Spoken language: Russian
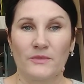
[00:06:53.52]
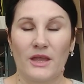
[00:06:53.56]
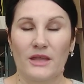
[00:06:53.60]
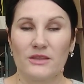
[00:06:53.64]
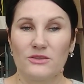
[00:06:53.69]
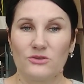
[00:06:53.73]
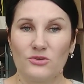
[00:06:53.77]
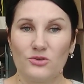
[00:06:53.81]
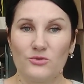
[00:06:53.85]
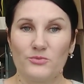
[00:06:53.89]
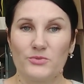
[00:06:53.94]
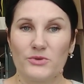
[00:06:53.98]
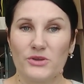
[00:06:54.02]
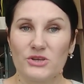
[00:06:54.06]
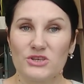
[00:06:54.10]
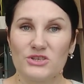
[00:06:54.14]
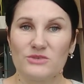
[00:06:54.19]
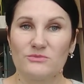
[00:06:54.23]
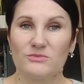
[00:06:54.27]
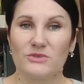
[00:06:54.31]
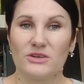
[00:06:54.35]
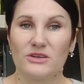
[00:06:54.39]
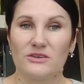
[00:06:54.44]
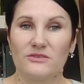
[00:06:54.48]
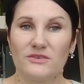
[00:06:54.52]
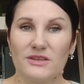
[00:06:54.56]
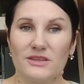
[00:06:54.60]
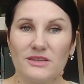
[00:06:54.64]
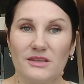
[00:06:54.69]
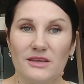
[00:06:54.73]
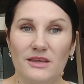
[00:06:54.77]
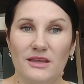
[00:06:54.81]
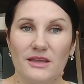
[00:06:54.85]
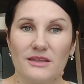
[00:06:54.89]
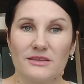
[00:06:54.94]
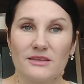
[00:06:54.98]
Одной пряжи мне
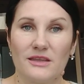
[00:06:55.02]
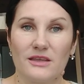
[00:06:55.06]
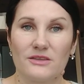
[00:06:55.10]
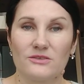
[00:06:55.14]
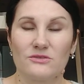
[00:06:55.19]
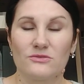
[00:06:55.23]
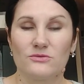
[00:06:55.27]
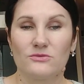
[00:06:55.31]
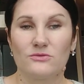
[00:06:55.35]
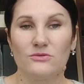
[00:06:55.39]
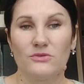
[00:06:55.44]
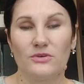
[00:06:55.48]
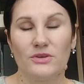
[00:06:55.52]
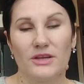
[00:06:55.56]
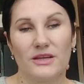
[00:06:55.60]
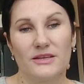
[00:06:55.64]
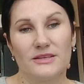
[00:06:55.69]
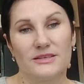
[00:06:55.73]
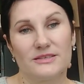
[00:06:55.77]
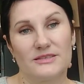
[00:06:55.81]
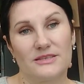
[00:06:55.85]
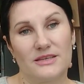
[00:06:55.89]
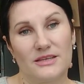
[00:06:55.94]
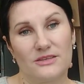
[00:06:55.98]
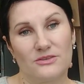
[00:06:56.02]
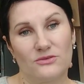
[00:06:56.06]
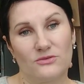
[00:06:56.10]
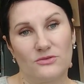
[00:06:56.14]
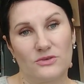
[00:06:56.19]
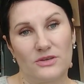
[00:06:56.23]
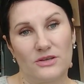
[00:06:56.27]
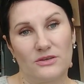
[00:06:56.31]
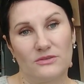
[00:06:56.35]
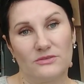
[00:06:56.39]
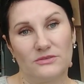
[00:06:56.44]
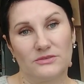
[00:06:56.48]
хватает, а другой Ализе
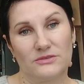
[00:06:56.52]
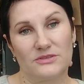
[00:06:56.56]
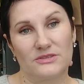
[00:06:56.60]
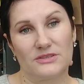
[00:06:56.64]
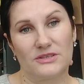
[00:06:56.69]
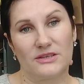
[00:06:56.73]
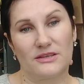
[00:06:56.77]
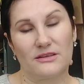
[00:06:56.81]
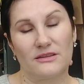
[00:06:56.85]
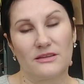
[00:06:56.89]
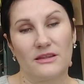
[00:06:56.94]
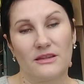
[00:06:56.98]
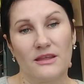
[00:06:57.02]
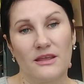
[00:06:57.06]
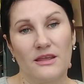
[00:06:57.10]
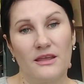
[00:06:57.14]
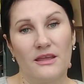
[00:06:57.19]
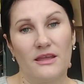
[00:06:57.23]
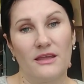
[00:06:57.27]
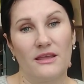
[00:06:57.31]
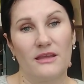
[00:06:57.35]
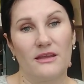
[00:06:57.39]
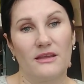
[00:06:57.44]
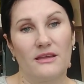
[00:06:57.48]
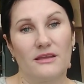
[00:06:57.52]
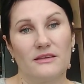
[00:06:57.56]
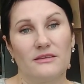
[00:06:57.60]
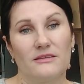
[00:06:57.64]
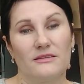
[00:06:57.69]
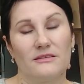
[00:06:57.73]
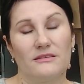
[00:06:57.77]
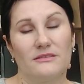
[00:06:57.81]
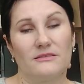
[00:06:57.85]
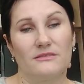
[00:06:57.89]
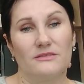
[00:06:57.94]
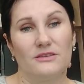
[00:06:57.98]
Ангора Gold Start.
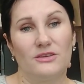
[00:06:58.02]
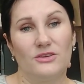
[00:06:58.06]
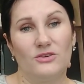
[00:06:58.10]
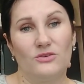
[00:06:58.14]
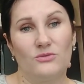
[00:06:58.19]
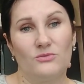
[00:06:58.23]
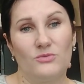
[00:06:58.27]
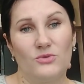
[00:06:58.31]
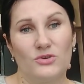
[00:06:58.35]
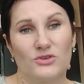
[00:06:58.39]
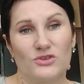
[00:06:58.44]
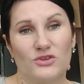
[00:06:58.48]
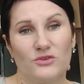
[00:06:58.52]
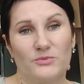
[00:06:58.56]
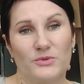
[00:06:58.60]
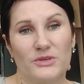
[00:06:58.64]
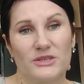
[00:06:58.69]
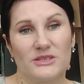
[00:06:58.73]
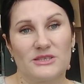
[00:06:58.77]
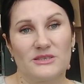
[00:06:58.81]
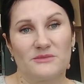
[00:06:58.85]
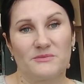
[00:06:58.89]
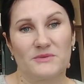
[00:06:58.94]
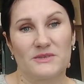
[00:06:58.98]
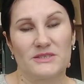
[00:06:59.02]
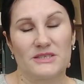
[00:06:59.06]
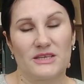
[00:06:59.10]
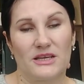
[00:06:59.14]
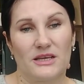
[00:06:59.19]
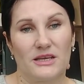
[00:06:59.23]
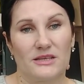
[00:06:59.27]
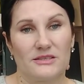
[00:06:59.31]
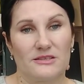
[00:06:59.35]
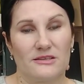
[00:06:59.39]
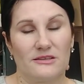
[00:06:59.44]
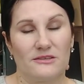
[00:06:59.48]
Ее можно, в принципе,
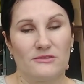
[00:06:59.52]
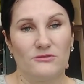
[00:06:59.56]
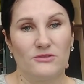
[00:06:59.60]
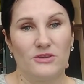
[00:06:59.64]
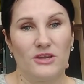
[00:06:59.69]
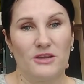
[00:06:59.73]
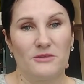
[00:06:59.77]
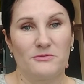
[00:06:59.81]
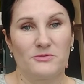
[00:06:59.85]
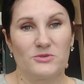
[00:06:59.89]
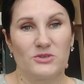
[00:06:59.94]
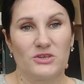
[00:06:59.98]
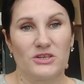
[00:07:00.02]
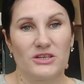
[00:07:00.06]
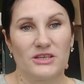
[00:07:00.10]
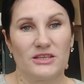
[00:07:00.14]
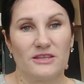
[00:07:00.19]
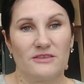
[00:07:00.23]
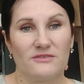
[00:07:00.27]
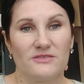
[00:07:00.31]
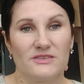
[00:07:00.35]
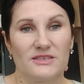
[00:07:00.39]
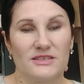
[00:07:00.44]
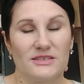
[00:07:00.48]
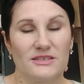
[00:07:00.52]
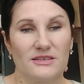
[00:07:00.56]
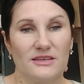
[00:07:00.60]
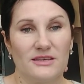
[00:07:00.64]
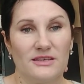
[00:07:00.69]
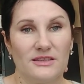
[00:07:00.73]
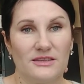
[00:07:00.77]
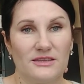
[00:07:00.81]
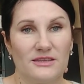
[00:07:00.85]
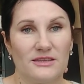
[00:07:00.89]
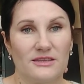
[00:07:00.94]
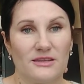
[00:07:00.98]
заказать, но я обшарила все
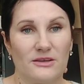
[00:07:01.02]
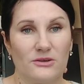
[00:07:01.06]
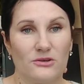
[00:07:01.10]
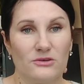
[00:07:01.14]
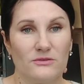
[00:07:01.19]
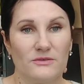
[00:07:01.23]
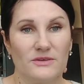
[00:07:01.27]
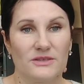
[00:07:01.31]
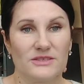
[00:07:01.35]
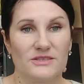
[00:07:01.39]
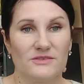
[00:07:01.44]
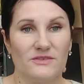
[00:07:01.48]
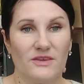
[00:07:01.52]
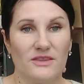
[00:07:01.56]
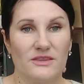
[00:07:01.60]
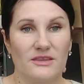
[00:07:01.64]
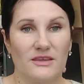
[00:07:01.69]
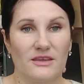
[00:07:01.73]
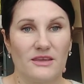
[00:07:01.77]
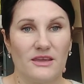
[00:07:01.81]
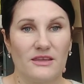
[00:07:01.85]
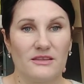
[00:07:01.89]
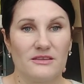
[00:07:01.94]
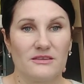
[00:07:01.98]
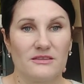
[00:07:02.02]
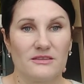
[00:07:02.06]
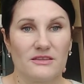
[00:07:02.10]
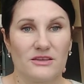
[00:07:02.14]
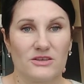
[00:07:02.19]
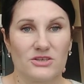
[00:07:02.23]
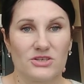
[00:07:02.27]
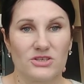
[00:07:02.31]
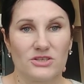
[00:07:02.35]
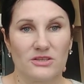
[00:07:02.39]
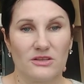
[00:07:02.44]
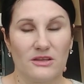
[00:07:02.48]
сайты, такого цвета я не
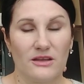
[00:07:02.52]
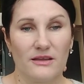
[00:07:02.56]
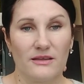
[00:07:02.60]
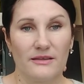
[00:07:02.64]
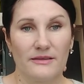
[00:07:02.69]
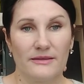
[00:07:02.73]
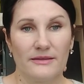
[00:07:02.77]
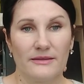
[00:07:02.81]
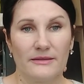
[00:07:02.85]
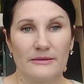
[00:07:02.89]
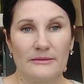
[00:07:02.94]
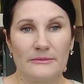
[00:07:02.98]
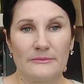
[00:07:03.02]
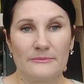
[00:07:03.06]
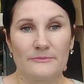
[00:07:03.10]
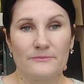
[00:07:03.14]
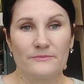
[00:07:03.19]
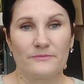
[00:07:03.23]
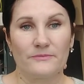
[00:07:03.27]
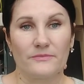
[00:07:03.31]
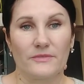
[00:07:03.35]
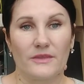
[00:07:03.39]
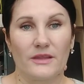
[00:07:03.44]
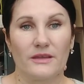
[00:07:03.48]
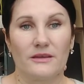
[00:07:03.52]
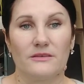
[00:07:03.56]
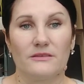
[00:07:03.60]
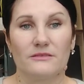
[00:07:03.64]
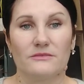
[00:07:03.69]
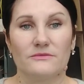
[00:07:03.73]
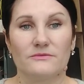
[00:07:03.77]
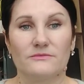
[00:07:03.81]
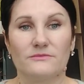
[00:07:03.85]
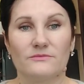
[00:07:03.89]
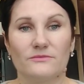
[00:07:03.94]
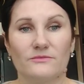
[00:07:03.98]
нашла
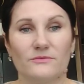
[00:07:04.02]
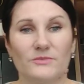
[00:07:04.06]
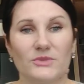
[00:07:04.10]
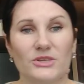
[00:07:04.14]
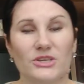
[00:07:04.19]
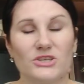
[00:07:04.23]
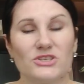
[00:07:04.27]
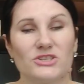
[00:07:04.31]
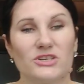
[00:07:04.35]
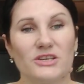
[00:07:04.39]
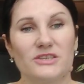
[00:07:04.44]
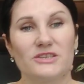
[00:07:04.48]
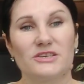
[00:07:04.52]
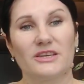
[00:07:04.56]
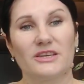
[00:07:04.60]
у меня же